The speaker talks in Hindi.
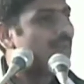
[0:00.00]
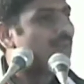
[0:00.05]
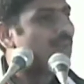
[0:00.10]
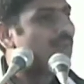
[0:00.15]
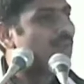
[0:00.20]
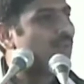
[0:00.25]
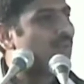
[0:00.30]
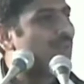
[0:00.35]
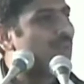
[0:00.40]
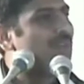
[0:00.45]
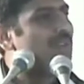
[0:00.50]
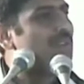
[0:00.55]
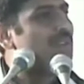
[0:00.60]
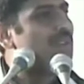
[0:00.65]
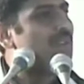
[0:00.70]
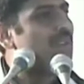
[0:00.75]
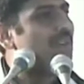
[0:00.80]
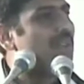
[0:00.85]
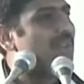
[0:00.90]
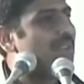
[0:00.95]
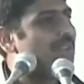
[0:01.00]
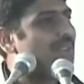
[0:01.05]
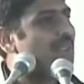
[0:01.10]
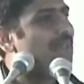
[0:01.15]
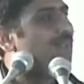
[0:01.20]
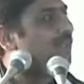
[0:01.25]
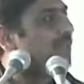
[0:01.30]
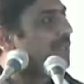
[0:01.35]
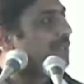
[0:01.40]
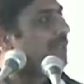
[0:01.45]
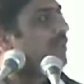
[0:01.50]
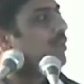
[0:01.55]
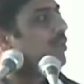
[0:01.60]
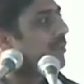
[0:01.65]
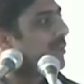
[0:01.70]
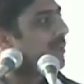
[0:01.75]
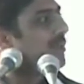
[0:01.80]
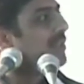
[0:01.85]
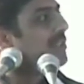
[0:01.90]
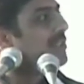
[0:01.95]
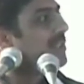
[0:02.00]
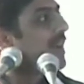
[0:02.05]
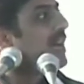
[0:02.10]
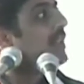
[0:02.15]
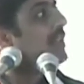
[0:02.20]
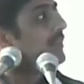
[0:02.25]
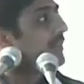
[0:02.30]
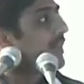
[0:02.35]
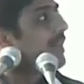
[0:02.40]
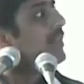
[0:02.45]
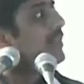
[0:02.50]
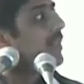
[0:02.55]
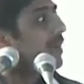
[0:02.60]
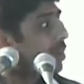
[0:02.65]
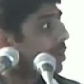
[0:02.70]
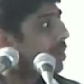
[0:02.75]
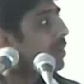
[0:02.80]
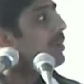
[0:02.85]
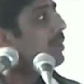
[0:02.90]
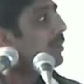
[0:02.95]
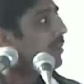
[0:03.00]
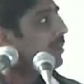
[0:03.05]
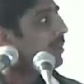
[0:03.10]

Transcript: सूर्यवंशी अड़तीस वर्ष की उम्र में चार हजार करोड़